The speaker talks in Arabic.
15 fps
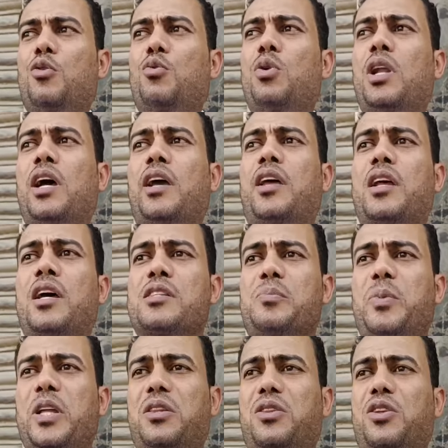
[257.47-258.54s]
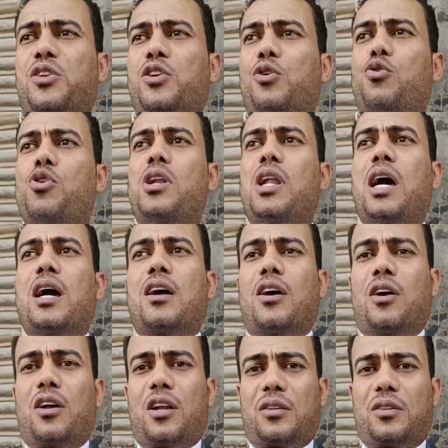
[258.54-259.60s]
والاخر اثبتت ان كل حاجة
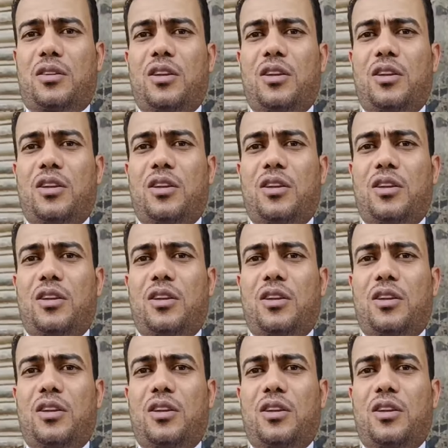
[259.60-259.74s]
غلط